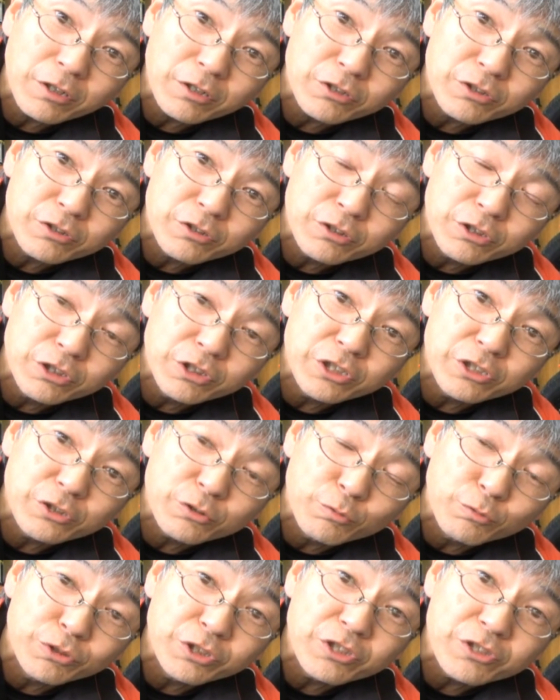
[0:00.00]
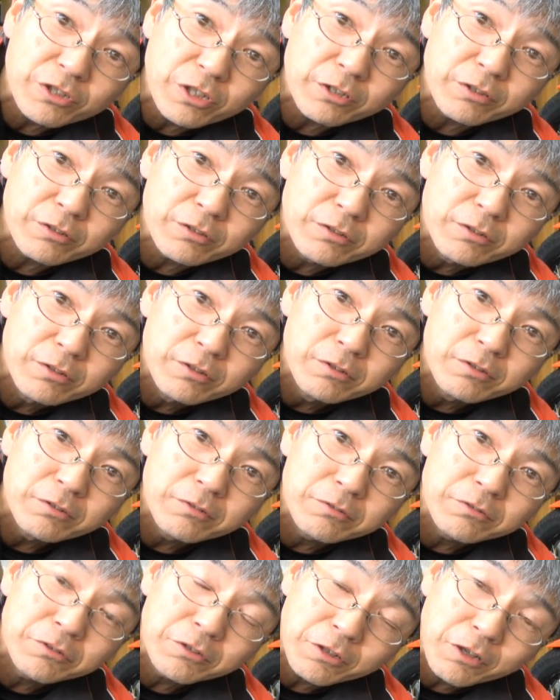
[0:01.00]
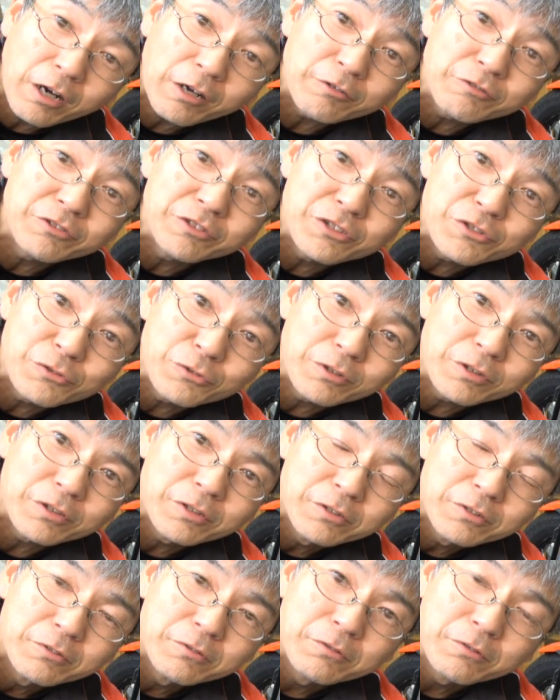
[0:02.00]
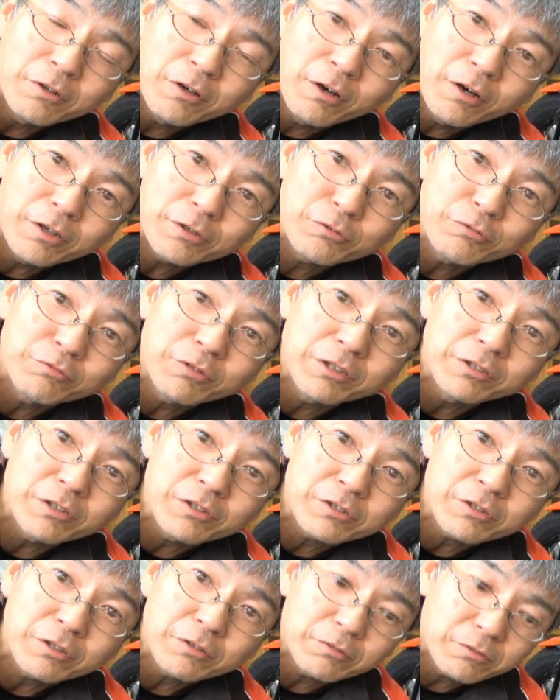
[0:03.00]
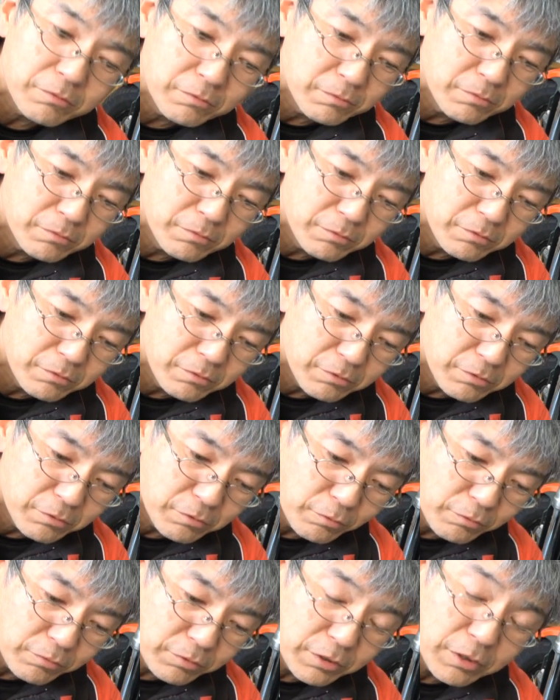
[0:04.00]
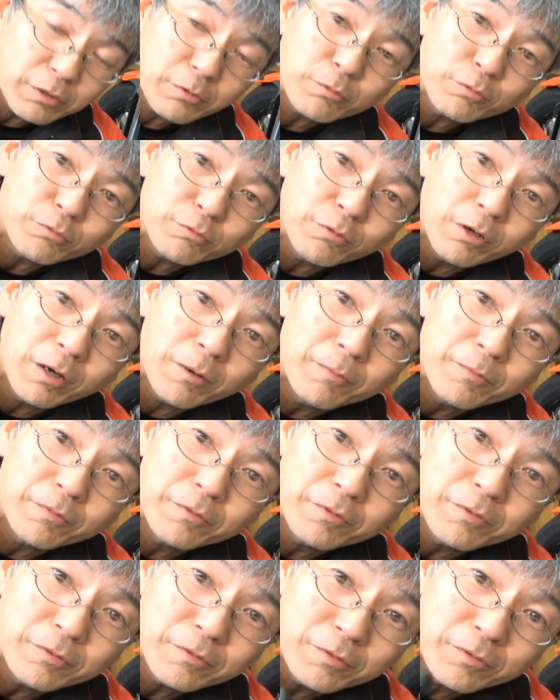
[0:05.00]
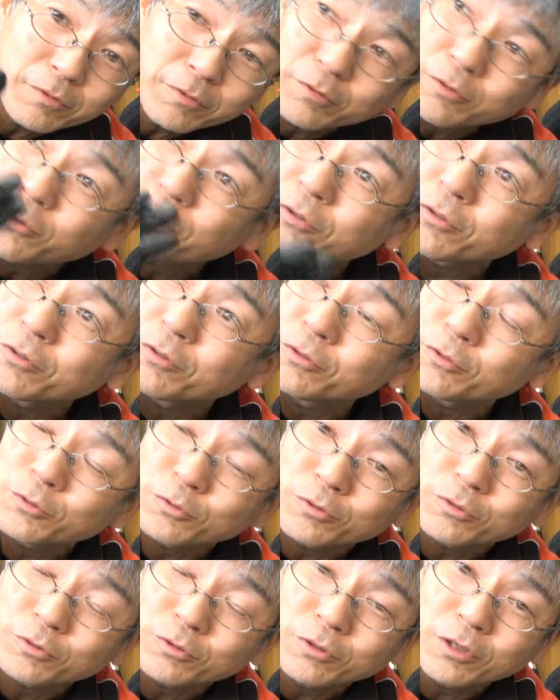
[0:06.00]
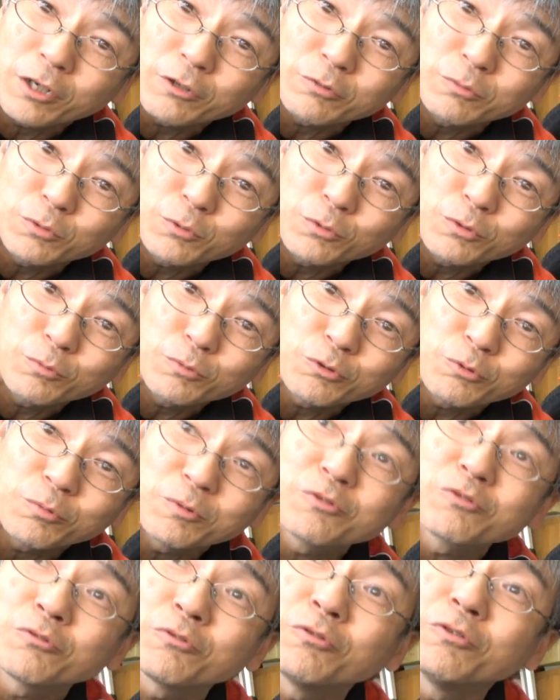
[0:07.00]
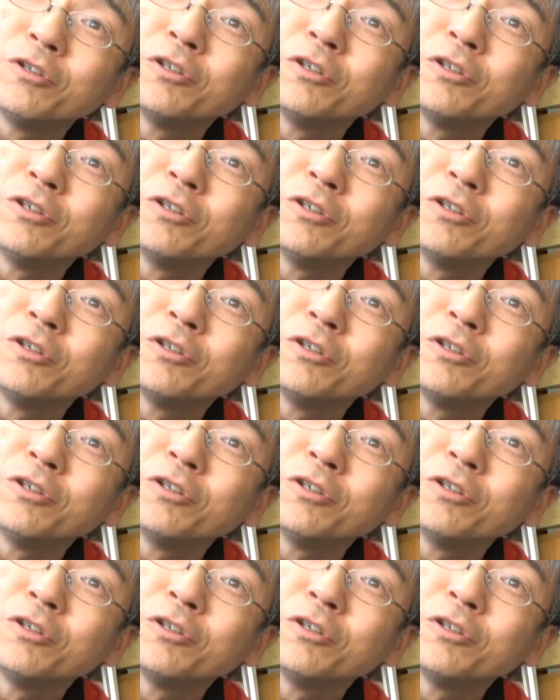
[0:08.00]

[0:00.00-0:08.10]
かいいすごいんですかって「いや軽いんですよ」ああそうなんですか」そんなことはある意味どうでもいいと思いますよ